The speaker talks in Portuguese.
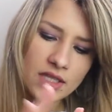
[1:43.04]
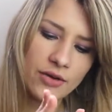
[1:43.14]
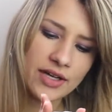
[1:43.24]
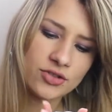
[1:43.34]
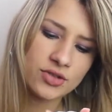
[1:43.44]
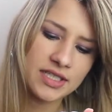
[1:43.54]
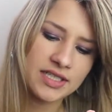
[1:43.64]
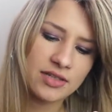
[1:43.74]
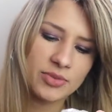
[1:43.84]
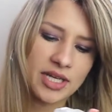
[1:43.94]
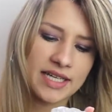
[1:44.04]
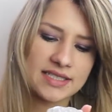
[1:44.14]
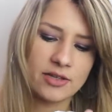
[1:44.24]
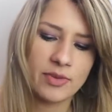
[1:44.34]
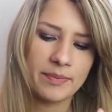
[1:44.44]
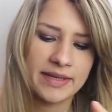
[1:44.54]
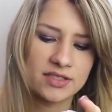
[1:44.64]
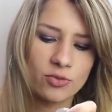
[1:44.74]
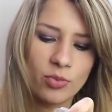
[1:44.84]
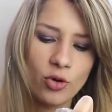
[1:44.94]
Eu acho linda porque essa é uma
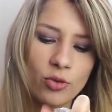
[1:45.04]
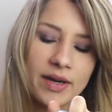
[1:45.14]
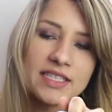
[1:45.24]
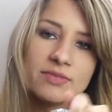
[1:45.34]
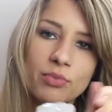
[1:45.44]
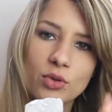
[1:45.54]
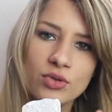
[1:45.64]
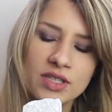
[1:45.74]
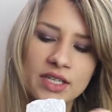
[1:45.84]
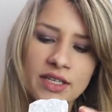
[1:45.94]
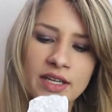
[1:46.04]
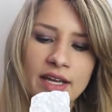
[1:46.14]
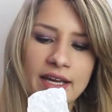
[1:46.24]
peça um pouco mais bruta,